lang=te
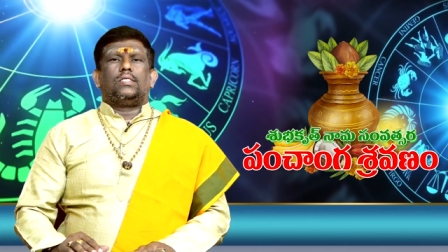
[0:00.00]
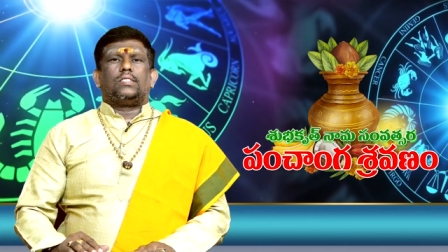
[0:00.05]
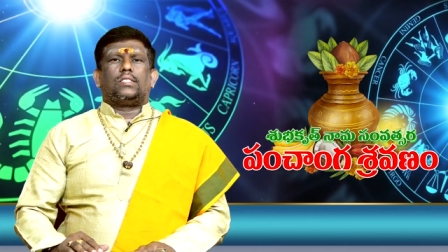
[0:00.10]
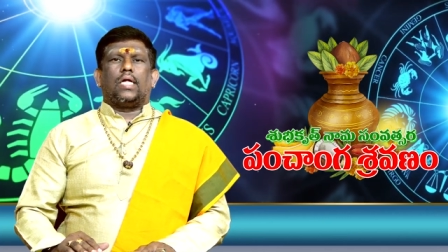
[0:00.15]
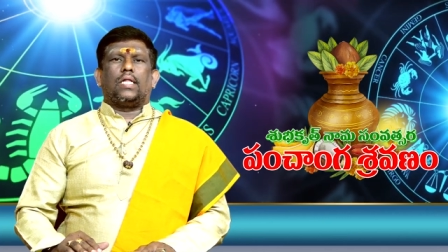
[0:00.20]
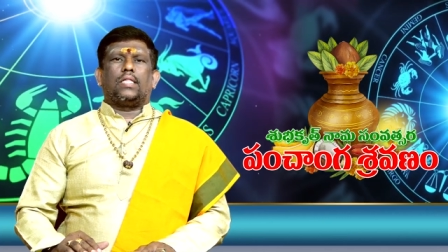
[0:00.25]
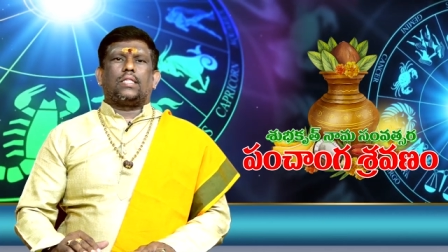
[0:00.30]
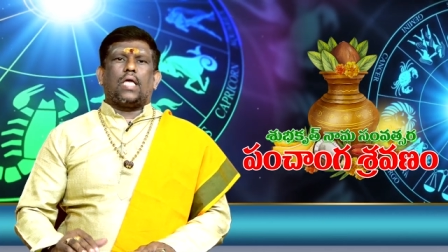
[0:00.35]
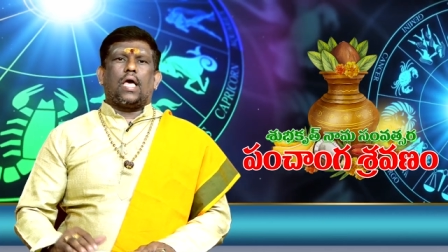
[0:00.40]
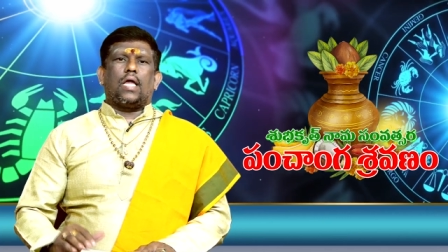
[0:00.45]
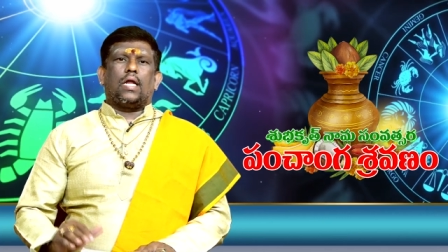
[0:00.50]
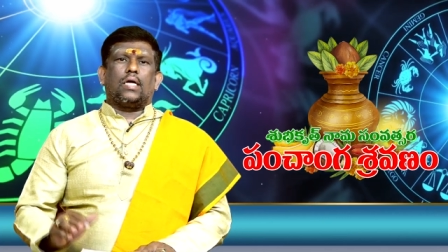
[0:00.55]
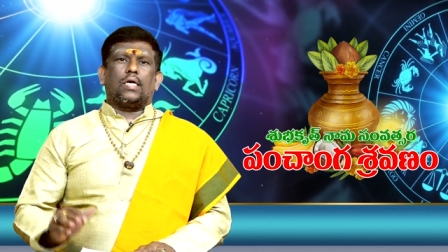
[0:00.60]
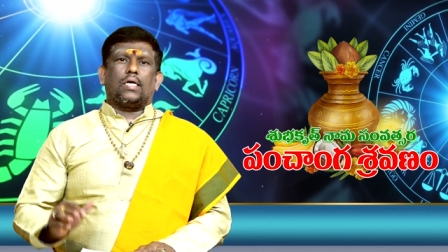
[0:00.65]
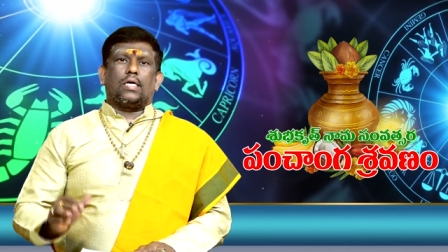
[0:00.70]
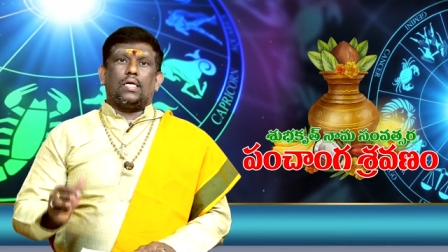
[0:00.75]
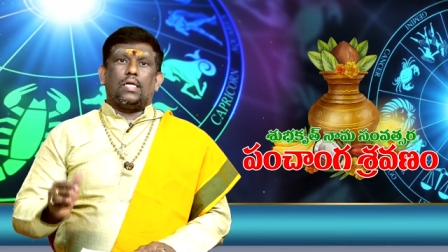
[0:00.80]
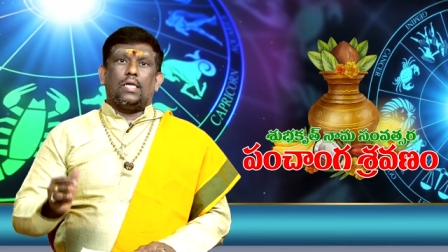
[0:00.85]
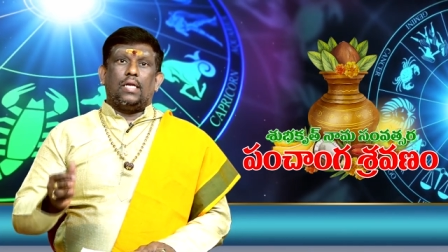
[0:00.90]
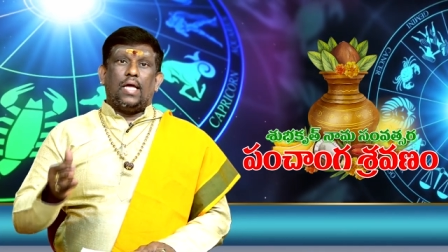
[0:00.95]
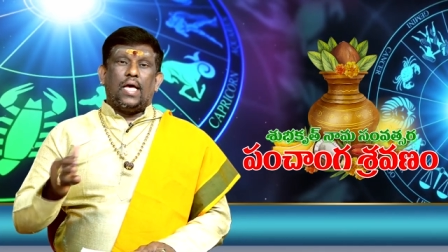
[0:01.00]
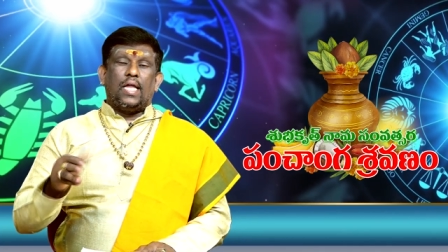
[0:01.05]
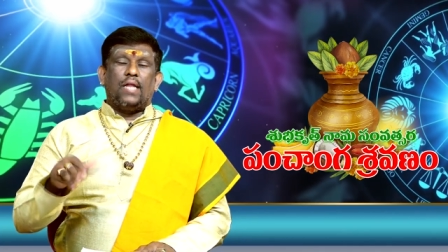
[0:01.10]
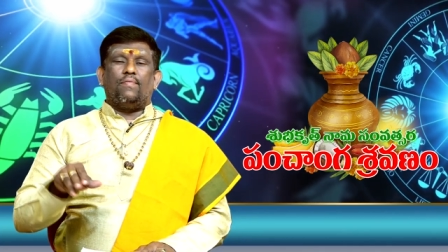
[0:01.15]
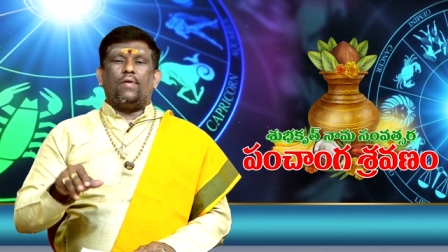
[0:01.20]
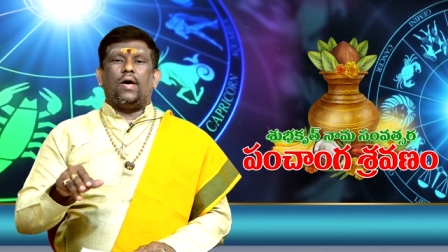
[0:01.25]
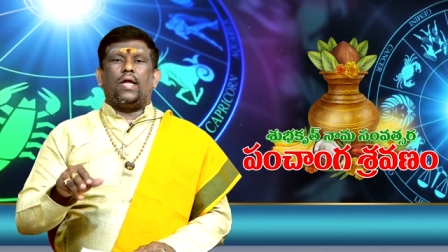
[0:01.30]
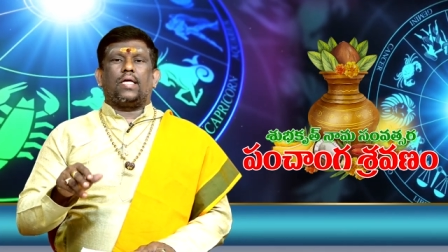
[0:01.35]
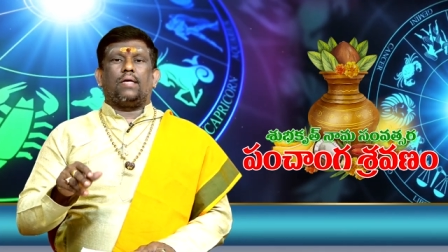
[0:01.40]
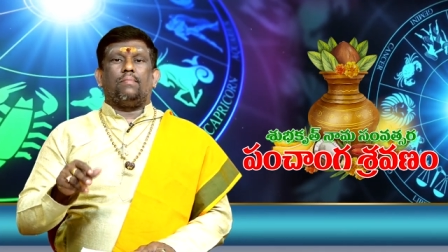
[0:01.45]
సంతానం లేని
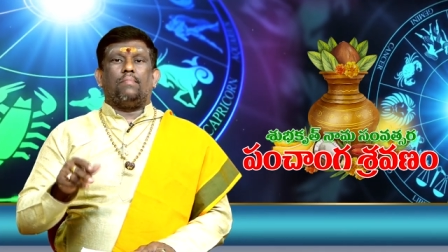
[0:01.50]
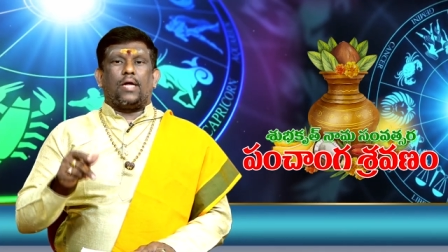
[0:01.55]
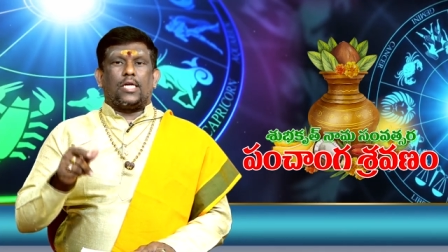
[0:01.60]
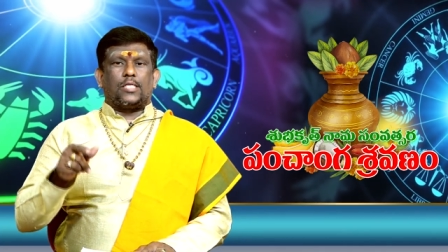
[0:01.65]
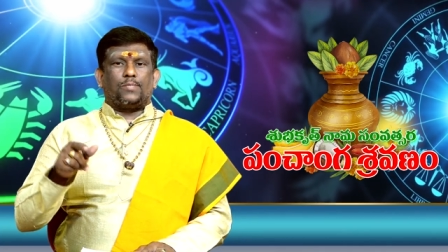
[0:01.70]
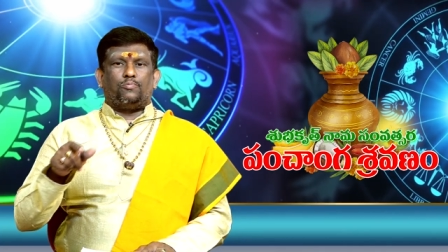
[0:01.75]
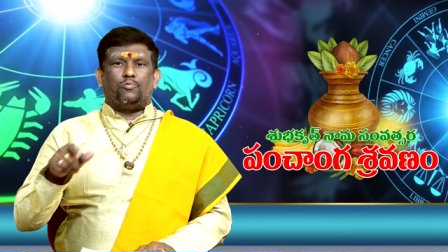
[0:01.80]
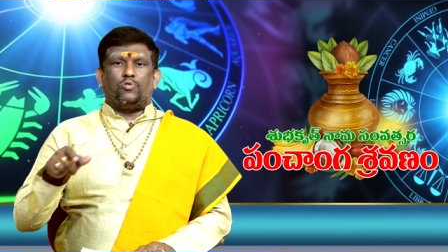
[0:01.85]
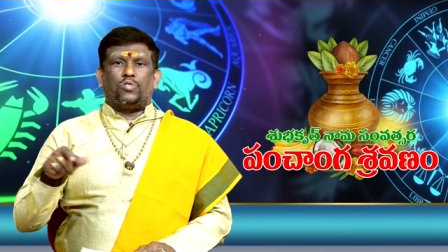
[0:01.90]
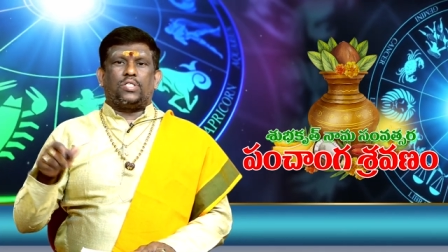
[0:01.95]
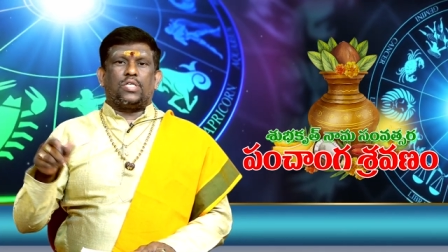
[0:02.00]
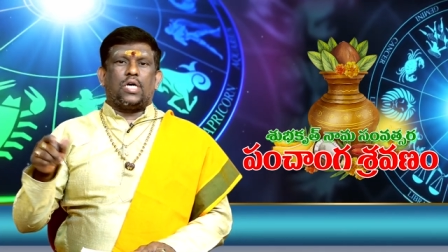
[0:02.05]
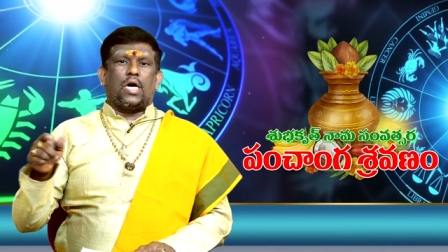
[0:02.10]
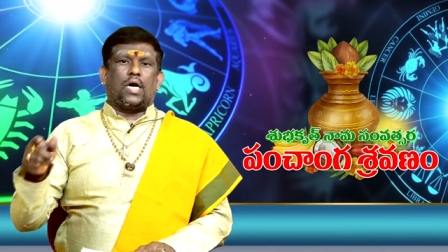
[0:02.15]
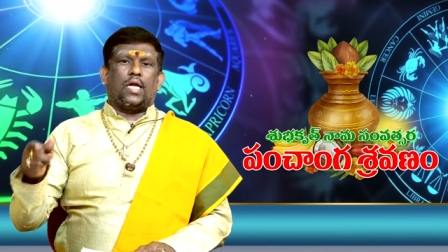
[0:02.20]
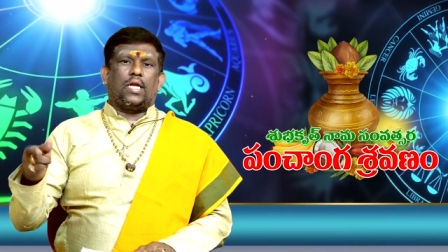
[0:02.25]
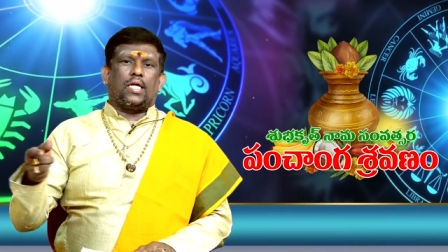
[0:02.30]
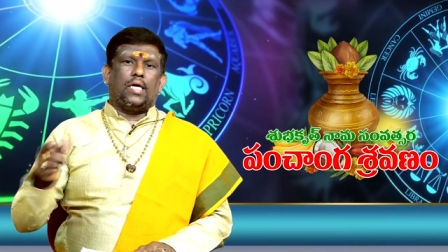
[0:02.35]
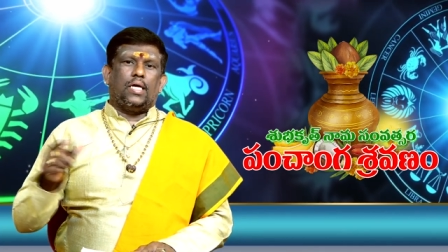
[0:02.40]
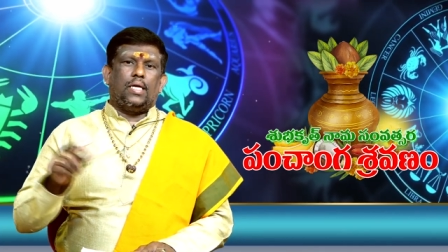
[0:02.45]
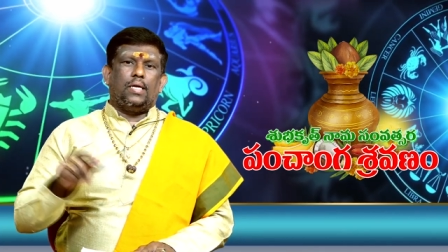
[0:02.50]
వారికి మనస్ఫూర్తిగా కనుక